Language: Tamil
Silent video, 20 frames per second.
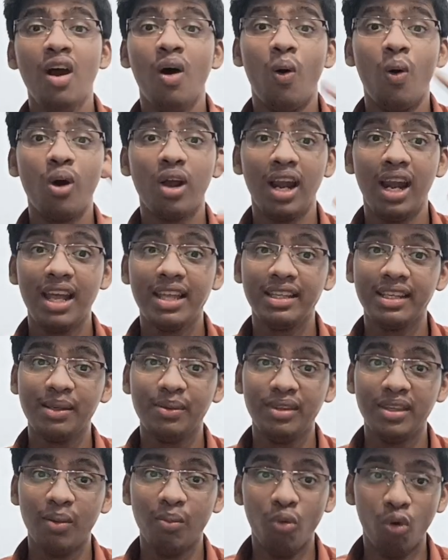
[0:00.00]
உங்களால் இது
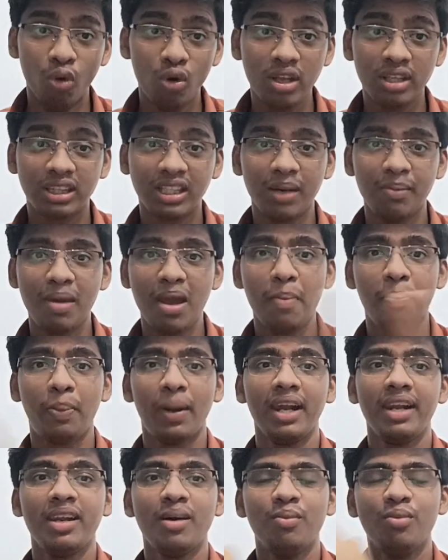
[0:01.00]
இந்த மூணுத்தையுமே
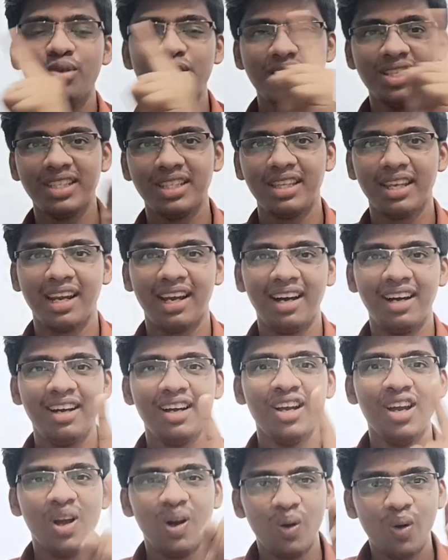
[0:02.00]
பண்ண முடிஞ்சுதுன்னா
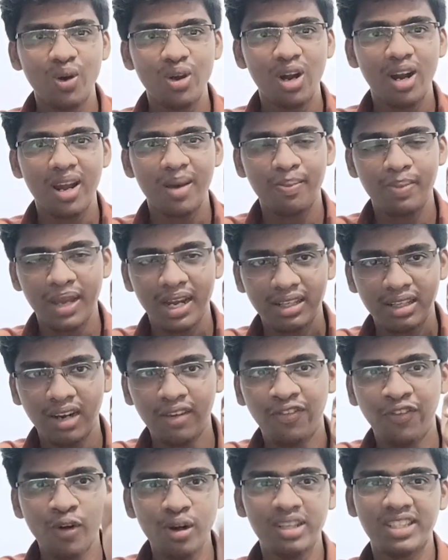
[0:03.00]
உங்களோட பேர்
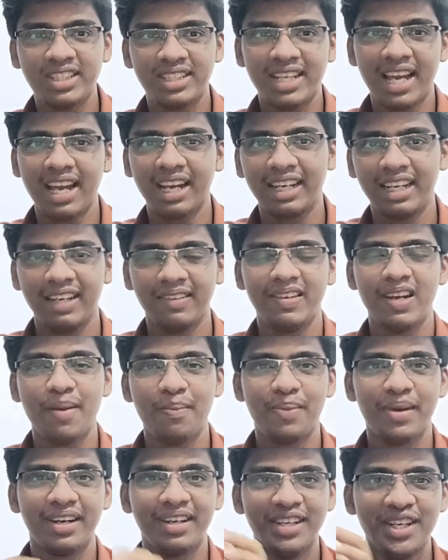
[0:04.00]
தான் ஃபுல் ஸ்டாக்
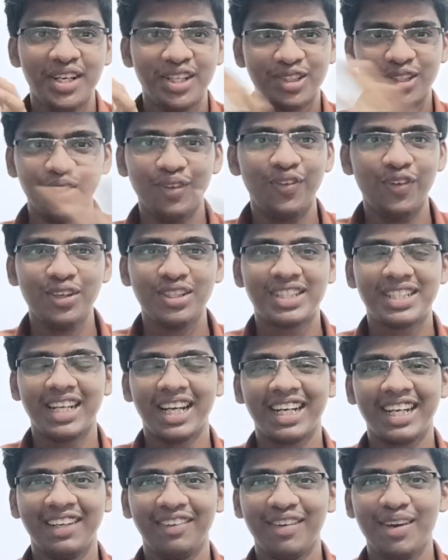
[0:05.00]
டெவலப்பர் ஸோ ஃபுல்
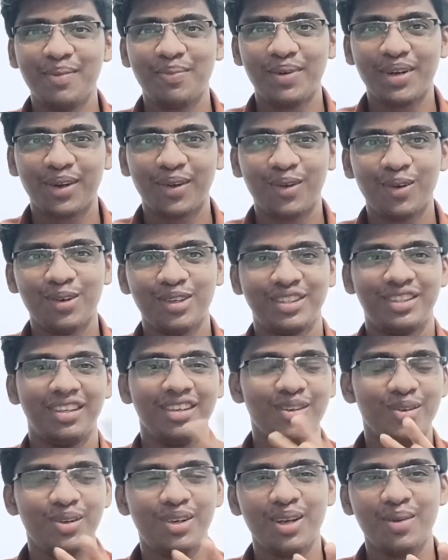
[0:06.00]
ஸ்டாக் டெவலப்பர் கோர்ஸ்
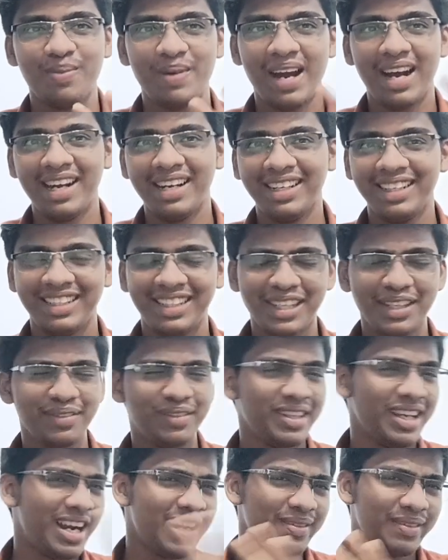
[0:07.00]
யூடியூப் ஆடு
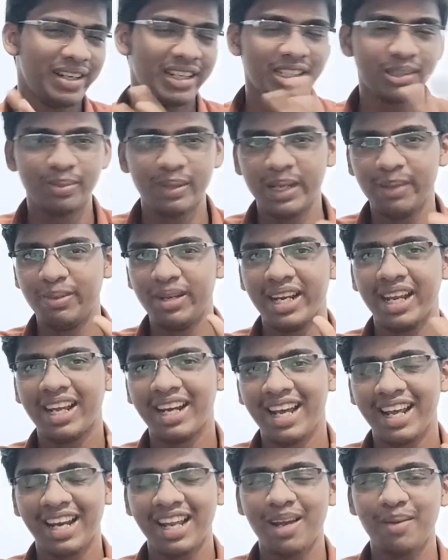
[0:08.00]
டிவி அட்வர்டைஸ்மெண்ட் இப்படி
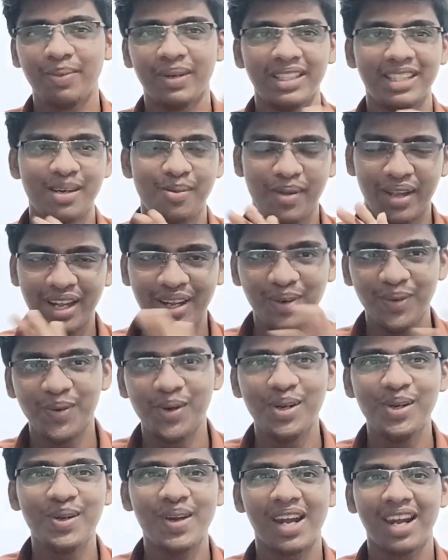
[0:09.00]
நீங்கள் நிறையா பார்த்துருப்பீங்க
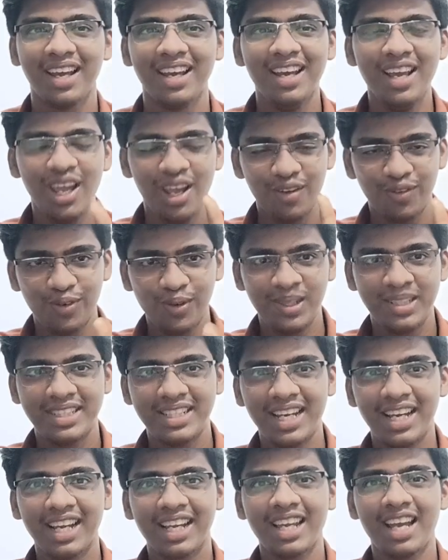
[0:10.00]
ஒன்றும் இல்லை ஃபுல்
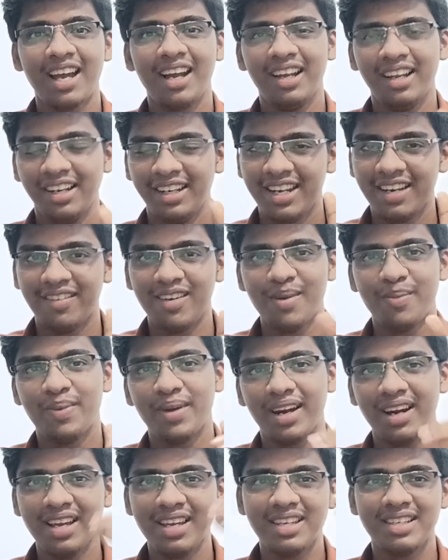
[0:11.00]
ஸ்டாக்
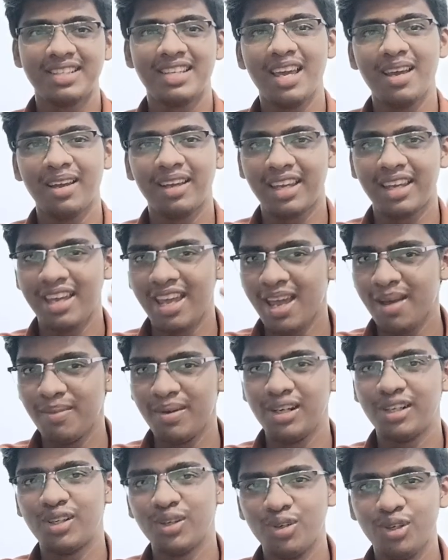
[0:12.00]
டெவலப்பர்னா இஸ்
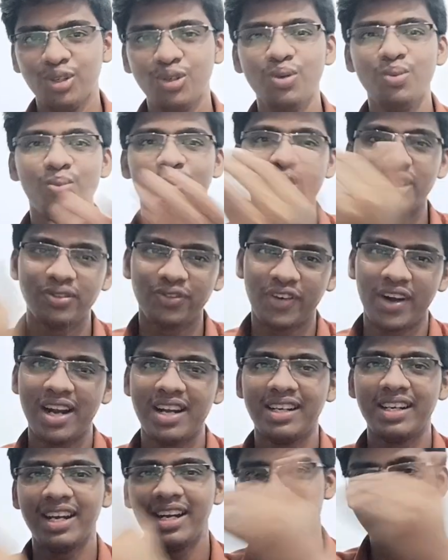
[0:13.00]
ஏபிள் டு டூ போத்
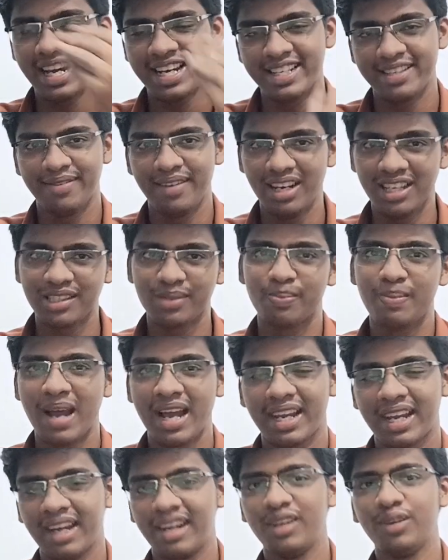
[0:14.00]
ஃப்ரண்ட் அண்ட் ஆஸ் வெல் அஸ்
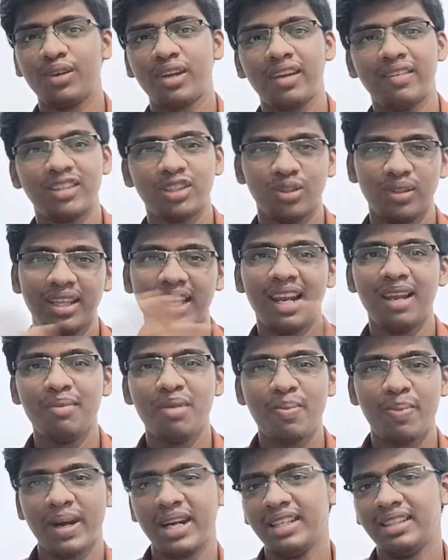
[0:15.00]
பேக் அண்ட் ஓகேவா ஸோ இது
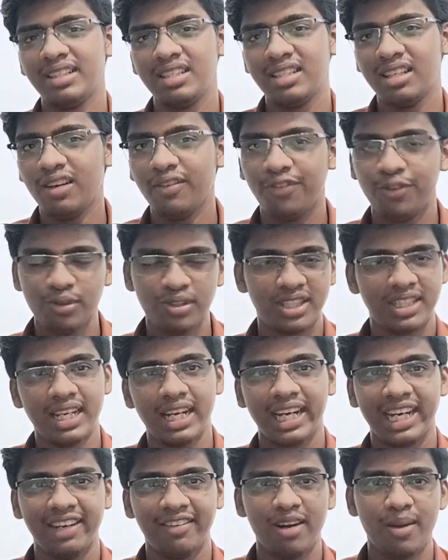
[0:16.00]
எல்லாமே பண்ண தெரிஞ்சுன்னா ஃபுல்
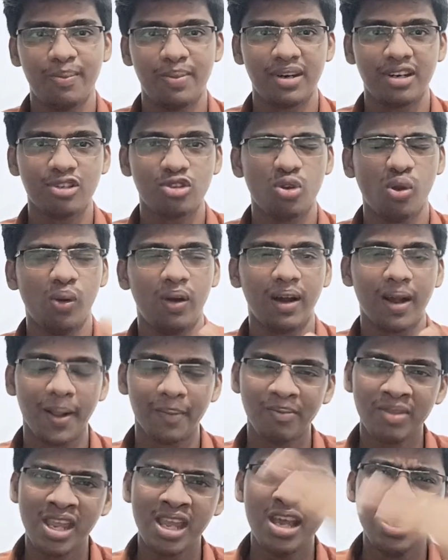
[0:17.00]
ஸ்டாக் டெவலப்பர்னு சொல்லுவாங்க
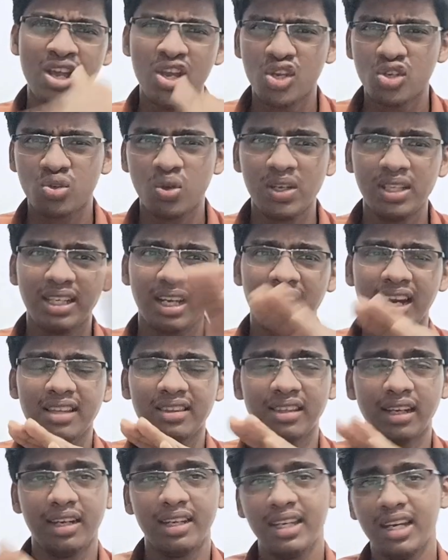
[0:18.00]
ஸோ
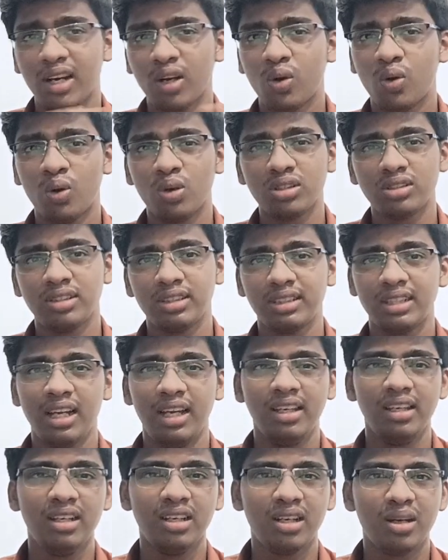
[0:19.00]
இதுக்கெலாம் தனியாக
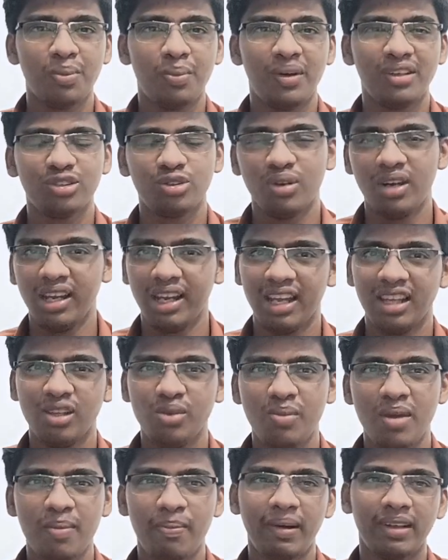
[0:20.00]
கோர்சஸ்லாம் இருக்குப்பா சொன்னீங்க
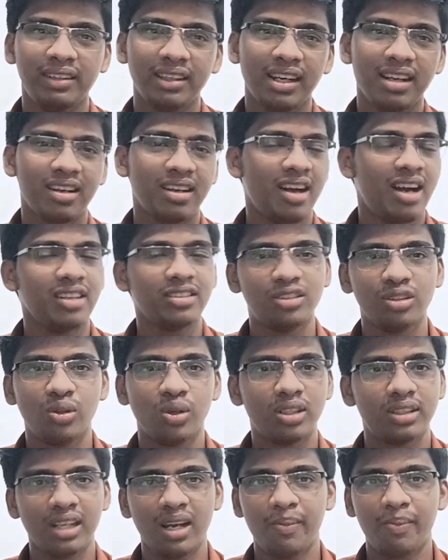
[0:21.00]
எதுவுமே பார்த்தீங்கன்னா காசு
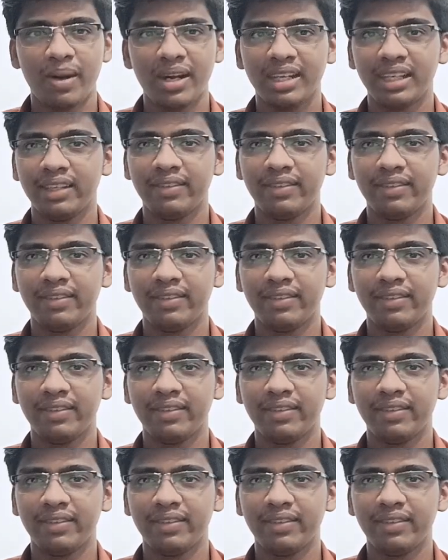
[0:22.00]
கொடுத்துலாம் படிக்க